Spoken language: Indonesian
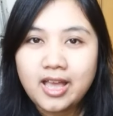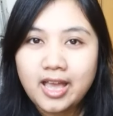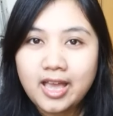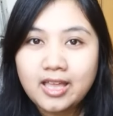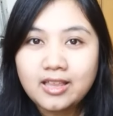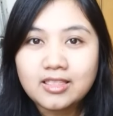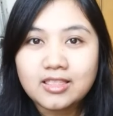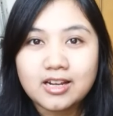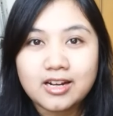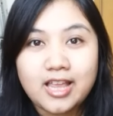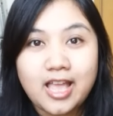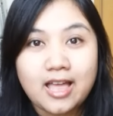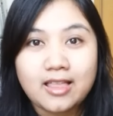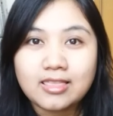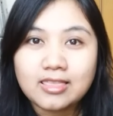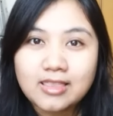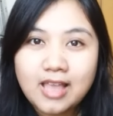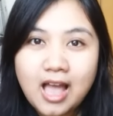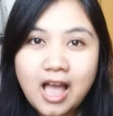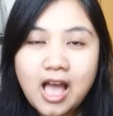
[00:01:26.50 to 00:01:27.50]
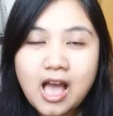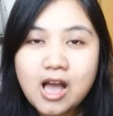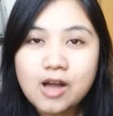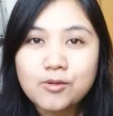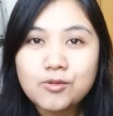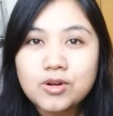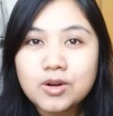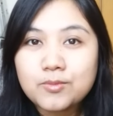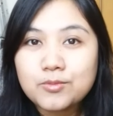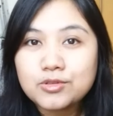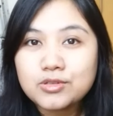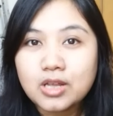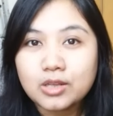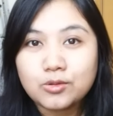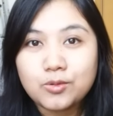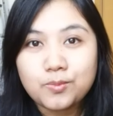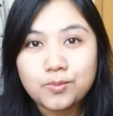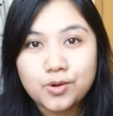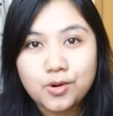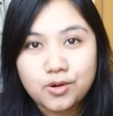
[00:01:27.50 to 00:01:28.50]
eh ternyata aku nemu
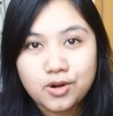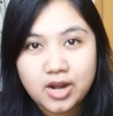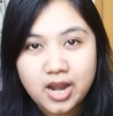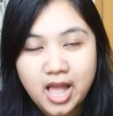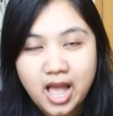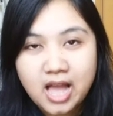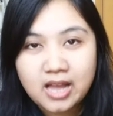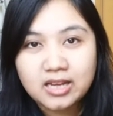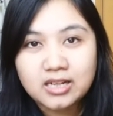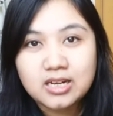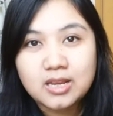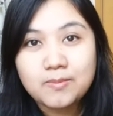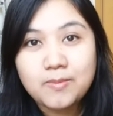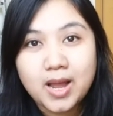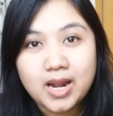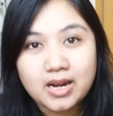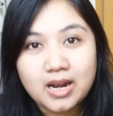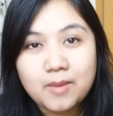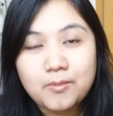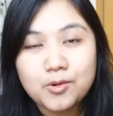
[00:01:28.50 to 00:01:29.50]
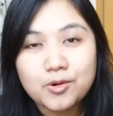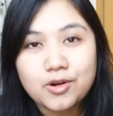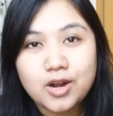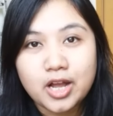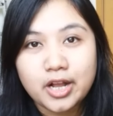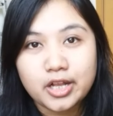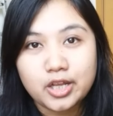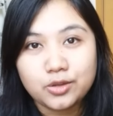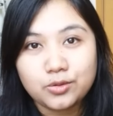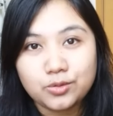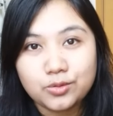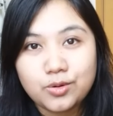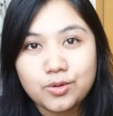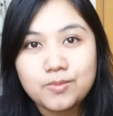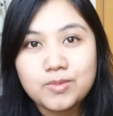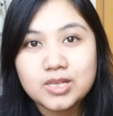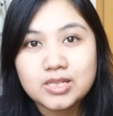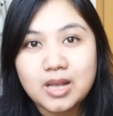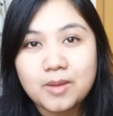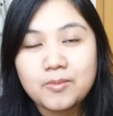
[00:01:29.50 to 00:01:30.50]
satu produk di mana produk itu
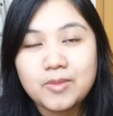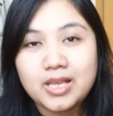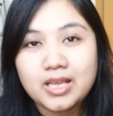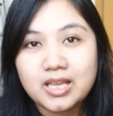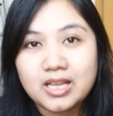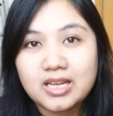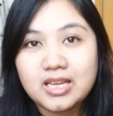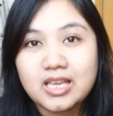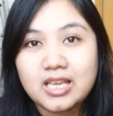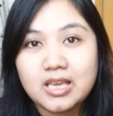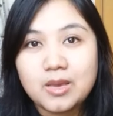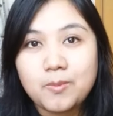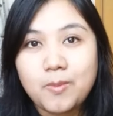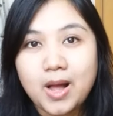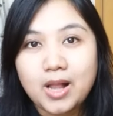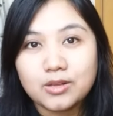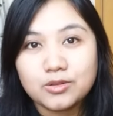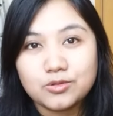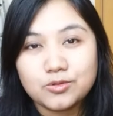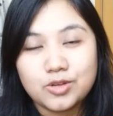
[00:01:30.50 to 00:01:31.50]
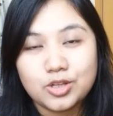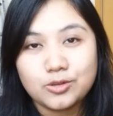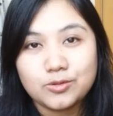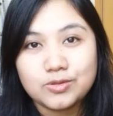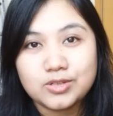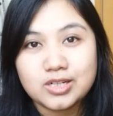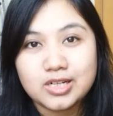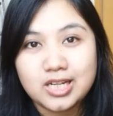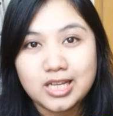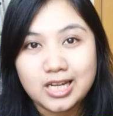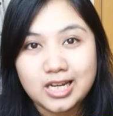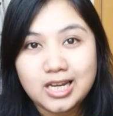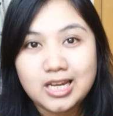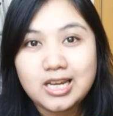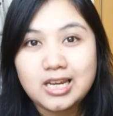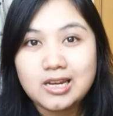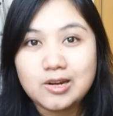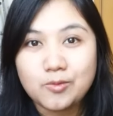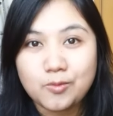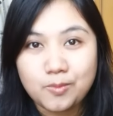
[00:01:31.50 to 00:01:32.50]
bisa bikin gigi palsu itu sendiri
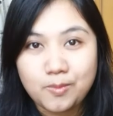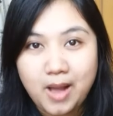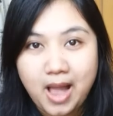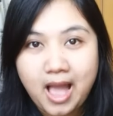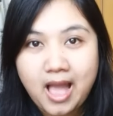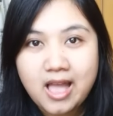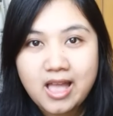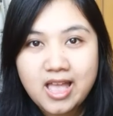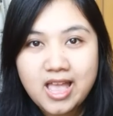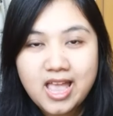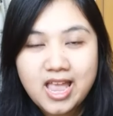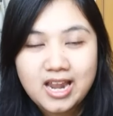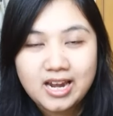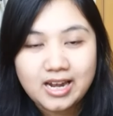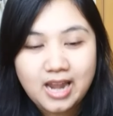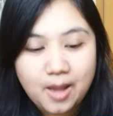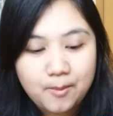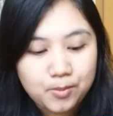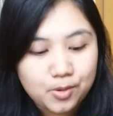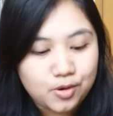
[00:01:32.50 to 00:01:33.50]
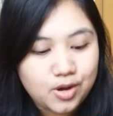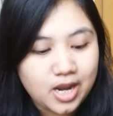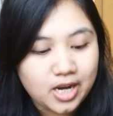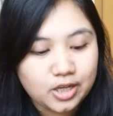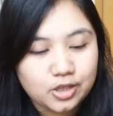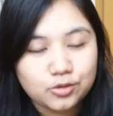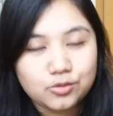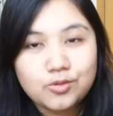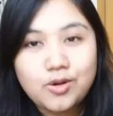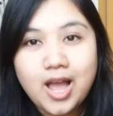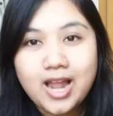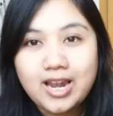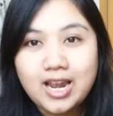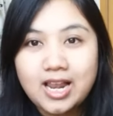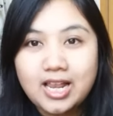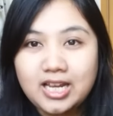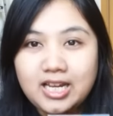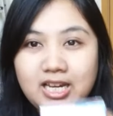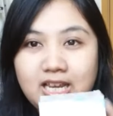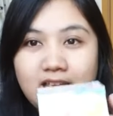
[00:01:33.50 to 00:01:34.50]
di rumah. Nah, produk itu
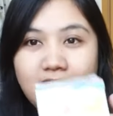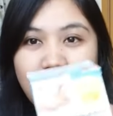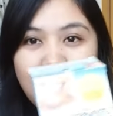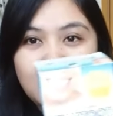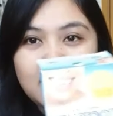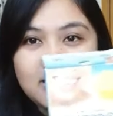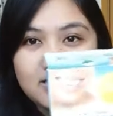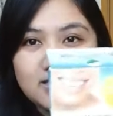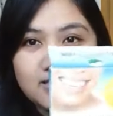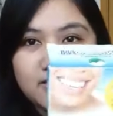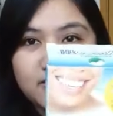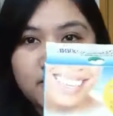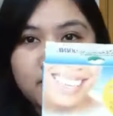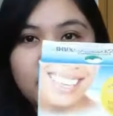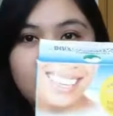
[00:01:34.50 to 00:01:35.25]
ada ini guys